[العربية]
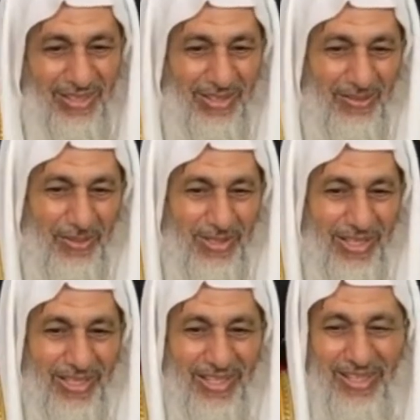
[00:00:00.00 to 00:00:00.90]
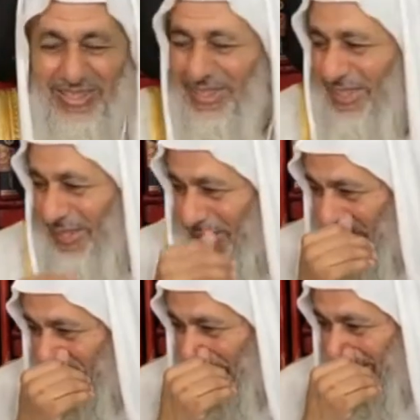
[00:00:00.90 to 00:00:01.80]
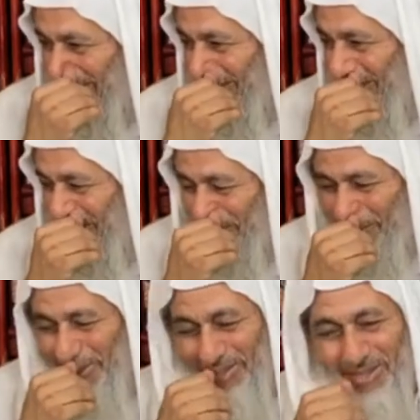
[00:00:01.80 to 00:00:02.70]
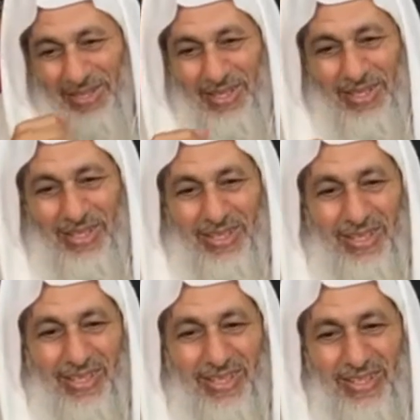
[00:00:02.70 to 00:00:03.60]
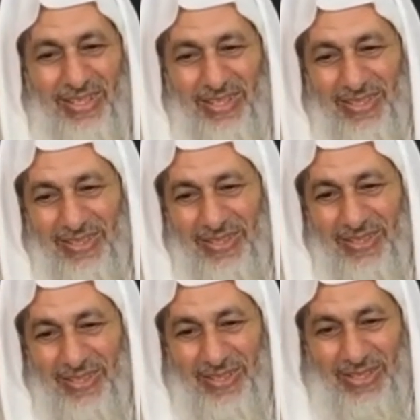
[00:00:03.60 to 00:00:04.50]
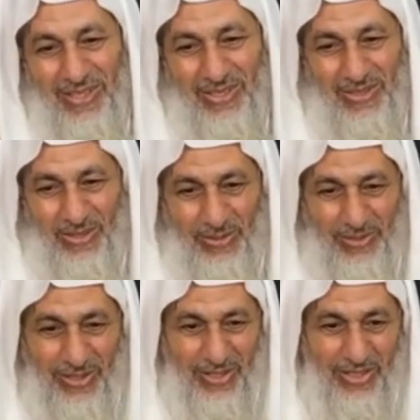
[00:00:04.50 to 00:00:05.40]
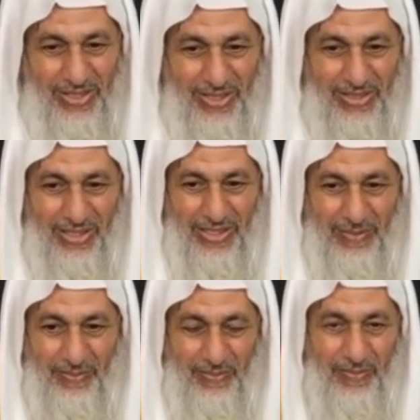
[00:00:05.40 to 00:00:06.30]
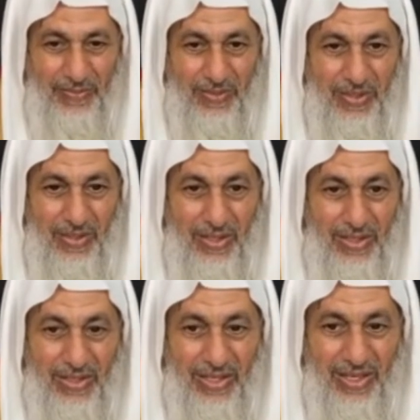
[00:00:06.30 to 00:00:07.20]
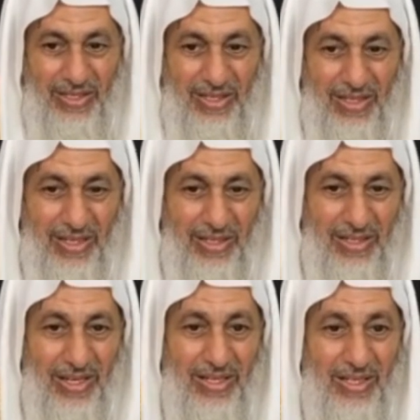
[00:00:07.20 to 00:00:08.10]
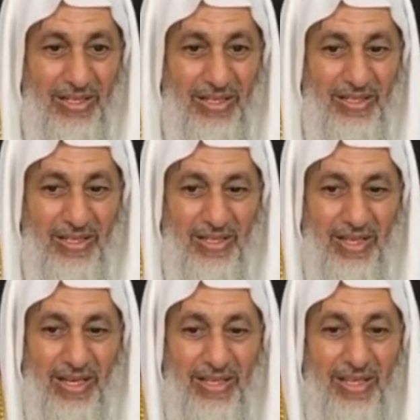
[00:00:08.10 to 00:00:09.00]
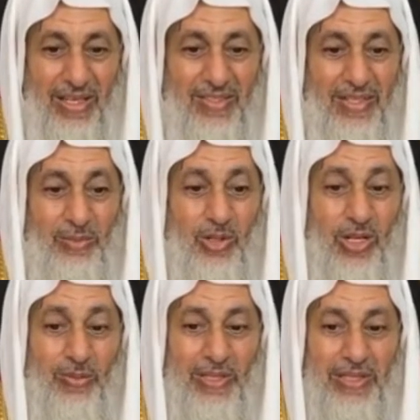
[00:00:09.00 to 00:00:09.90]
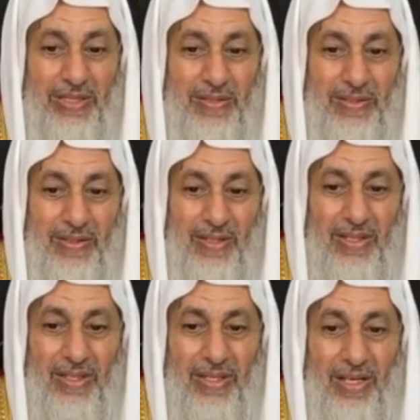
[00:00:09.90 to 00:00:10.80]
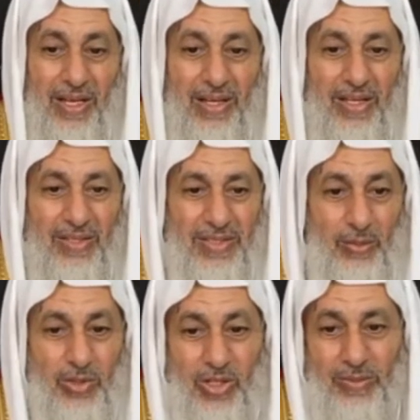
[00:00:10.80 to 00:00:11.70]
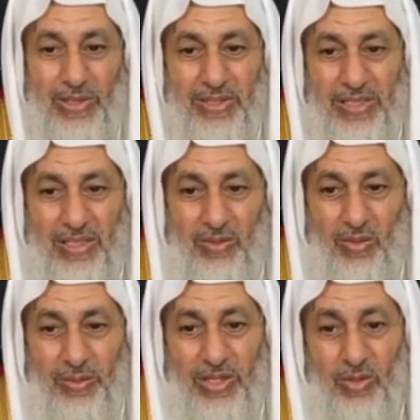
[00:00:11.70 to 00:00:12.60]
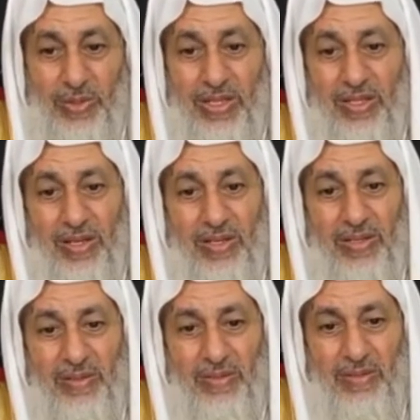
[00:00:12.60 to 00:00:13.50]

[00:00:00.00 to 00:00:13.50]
الله إيه، المستعان يا ربي يا ربي آه، آه. شوف يا أخي الكريم يعني أنا أنا أنا خصيمك يوم الدين أنا خصيمك يوم الدين وبيني وبينك الله